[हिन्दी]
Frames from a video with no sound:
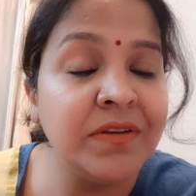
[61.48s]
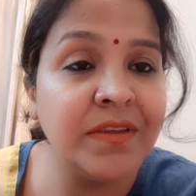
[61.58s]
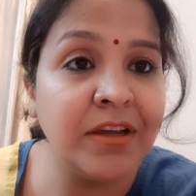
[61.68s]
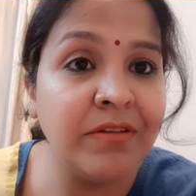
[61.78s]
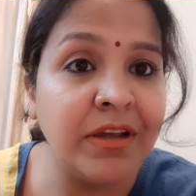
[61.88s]

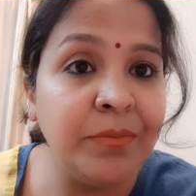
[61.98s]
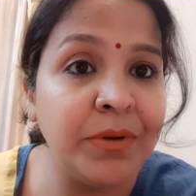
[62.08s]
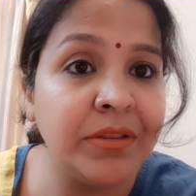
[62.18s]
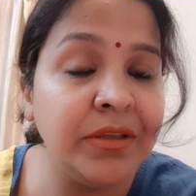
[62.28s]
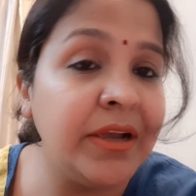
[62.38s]
से करवानी
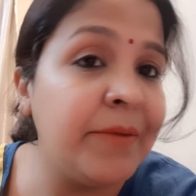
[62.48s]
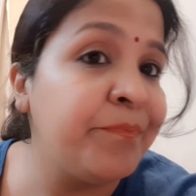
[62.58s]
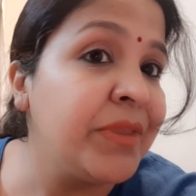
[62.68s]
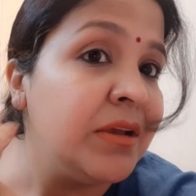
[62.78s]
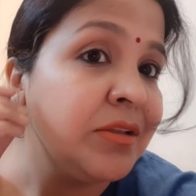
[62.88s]
पड़ती है
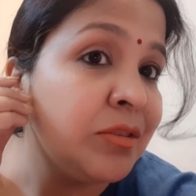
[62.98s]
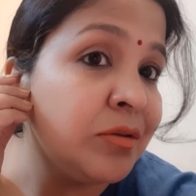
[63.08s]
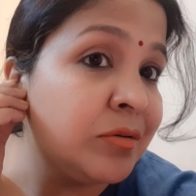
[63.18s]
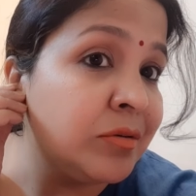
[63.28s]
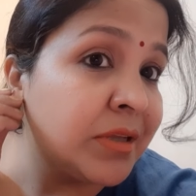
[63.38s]

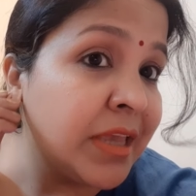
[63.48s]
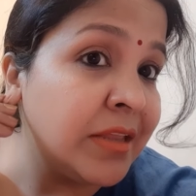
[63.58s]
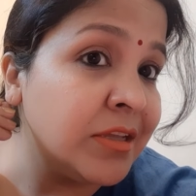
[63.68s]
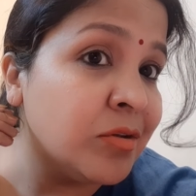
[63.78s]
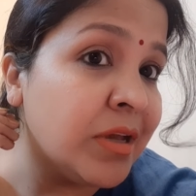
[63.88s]
तो
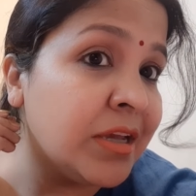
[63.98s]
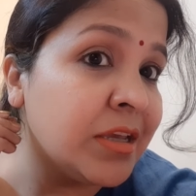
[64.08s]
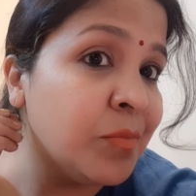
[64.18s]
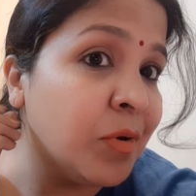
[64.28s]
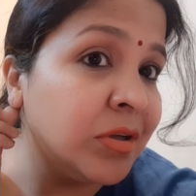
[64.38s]
कहते तो है
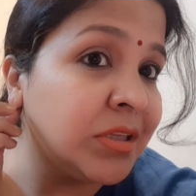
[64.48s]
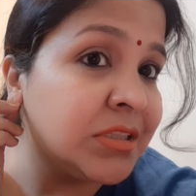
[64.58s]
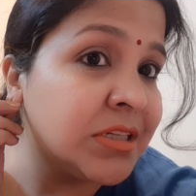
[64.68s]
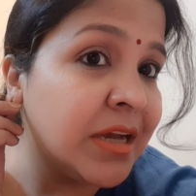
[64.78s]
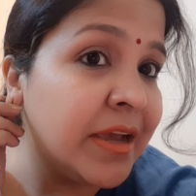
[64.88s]
कि बहुत
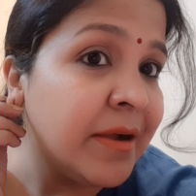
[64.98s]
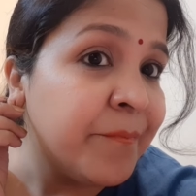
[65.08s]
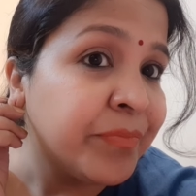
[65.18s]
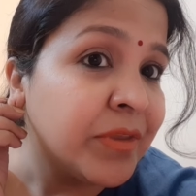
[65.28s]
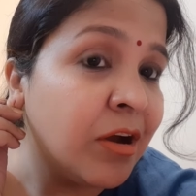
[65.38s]
अच्छा है
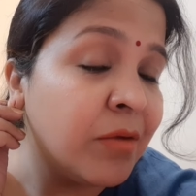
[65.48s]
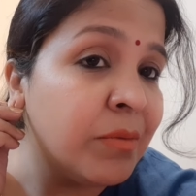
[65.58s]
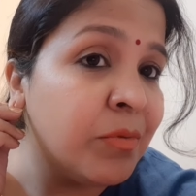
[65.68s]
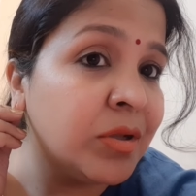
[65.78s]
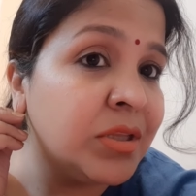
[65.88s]
और
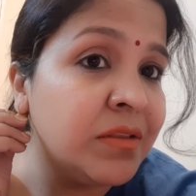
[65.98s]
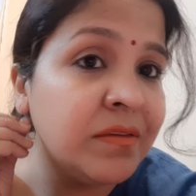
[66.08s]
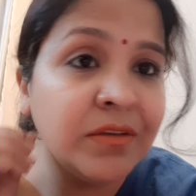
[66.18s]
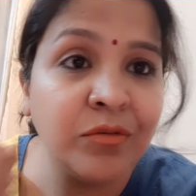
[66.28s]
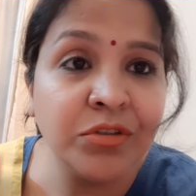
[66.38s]
मैं बहुत दिन
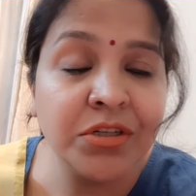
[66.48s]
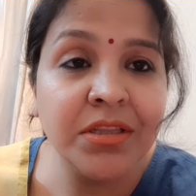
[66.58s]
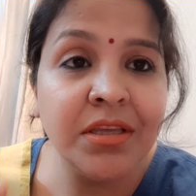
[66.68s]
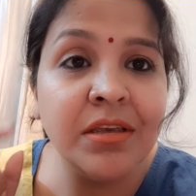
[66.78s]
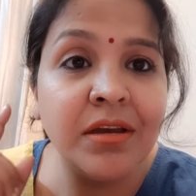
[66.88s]
से सोच रही
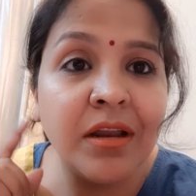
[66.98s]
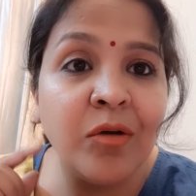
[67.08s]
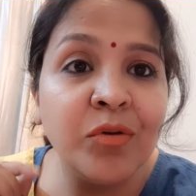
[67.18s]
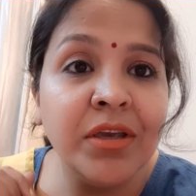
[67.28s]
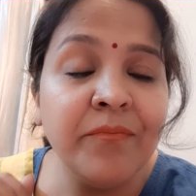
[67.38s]
थी कि
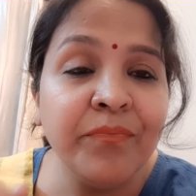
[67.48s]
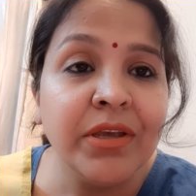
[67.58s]
कराऊंगी